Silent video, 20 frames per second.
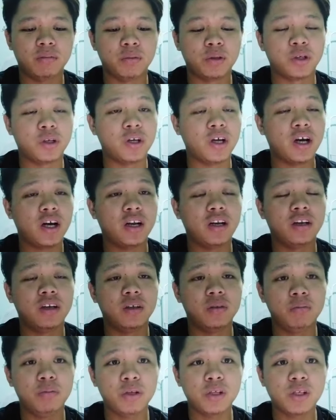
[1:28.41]
berkenaan
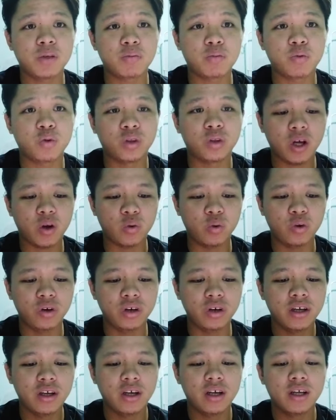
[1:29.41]
lebih 10
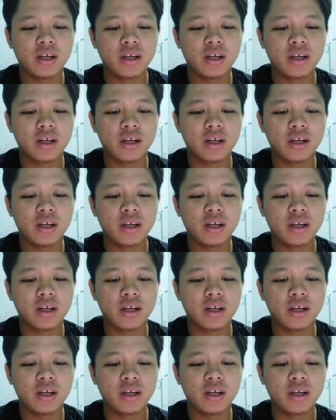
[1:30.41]
tahun